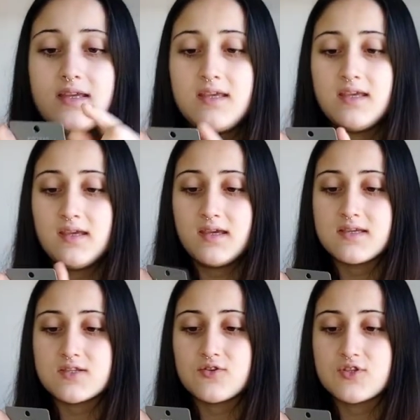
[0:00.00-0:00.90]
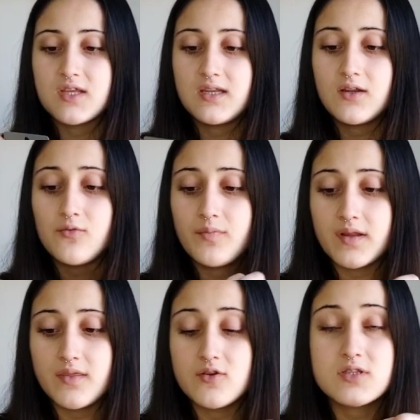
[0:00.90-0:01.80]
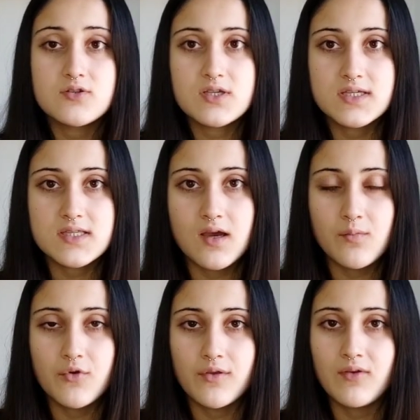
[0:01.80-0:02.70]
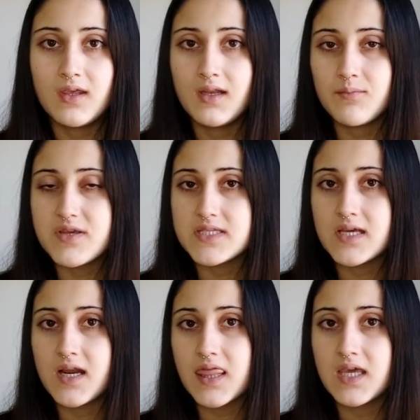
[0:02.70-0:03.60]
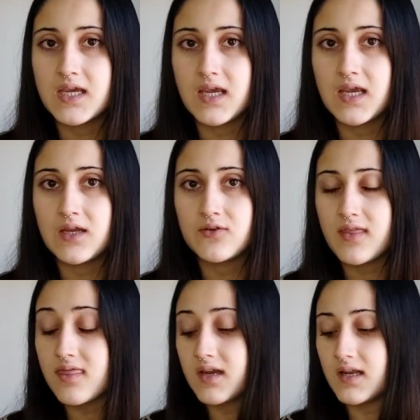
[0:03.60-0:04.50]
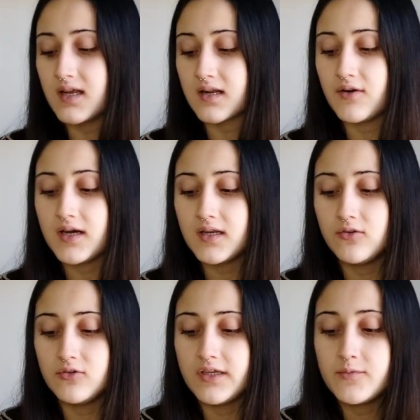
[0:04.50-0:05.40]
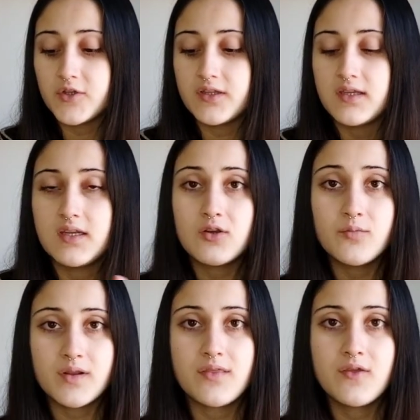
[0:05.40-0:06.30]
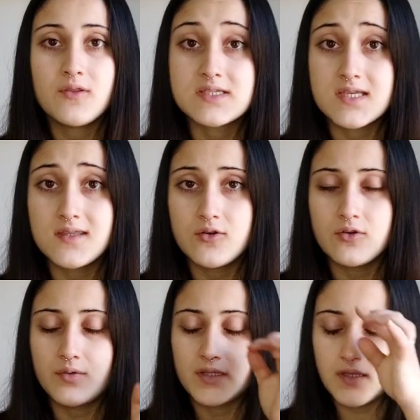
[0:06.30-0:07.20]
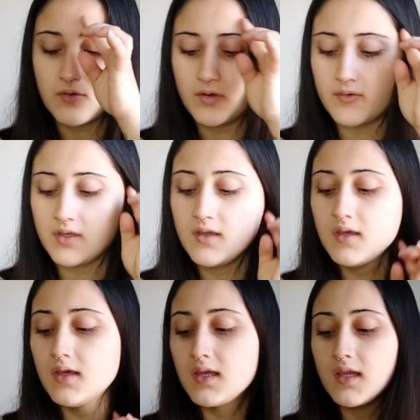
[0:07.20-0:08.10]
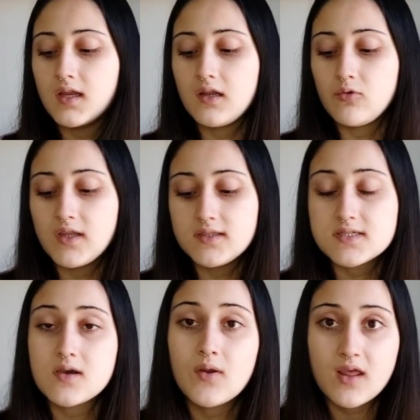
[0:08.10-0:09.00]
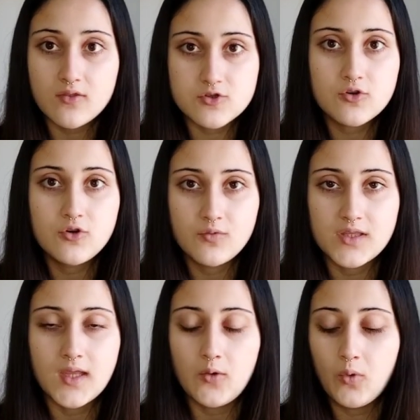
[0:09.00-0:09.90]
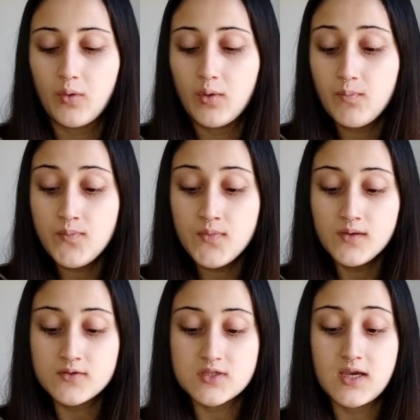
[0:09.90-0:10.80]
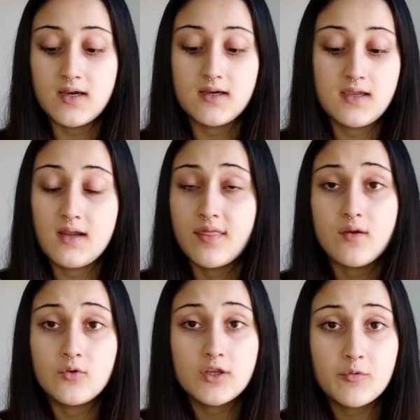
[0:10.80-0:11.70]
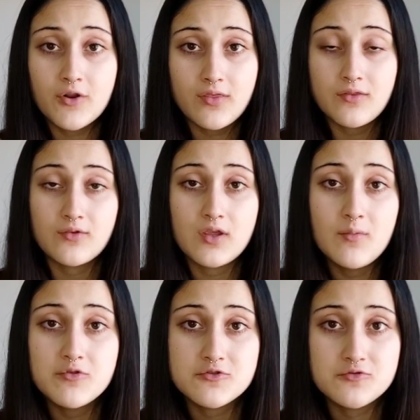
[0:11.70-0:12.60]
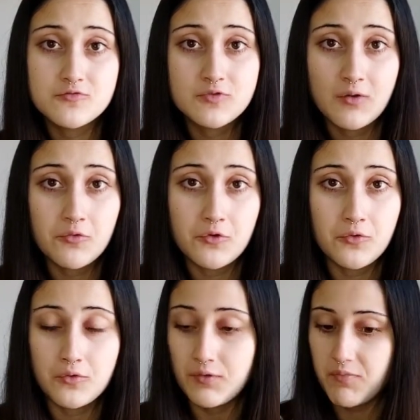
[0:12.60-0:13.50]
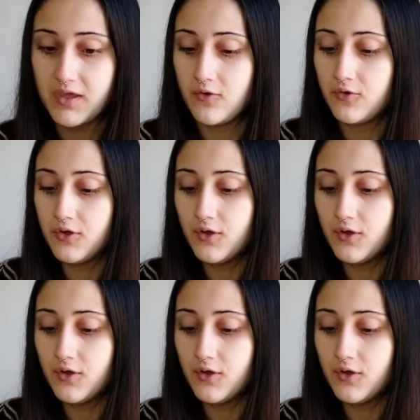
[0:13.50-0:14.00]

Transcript: Y estos tenían un precio, estos sí que estaban muy bien, a pesar de que no tendría la rebaja en el OLED, porque tenían un precio de 7,99 y en el OLED estaban a 2,99. O sea, y al 50% ya, pues un euro y pico.